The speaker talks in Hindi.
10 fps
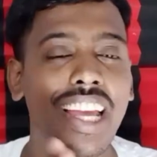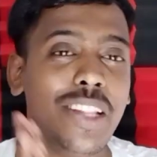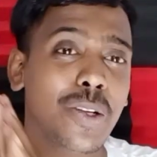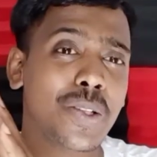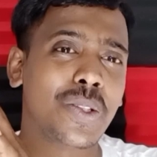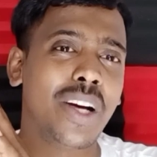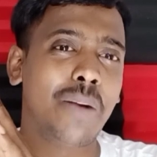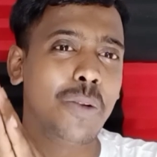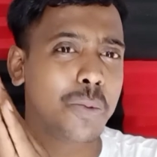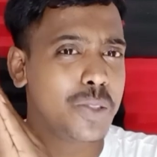दोस्तों आप
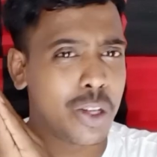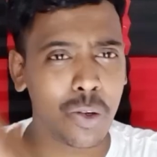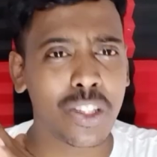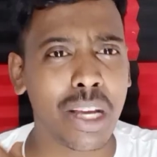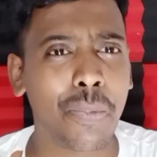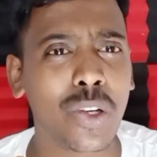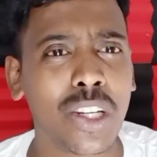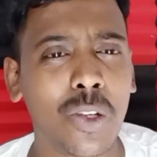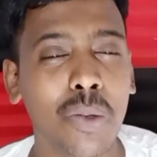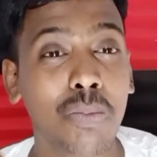लोग ज़रूर सपोर्ट करो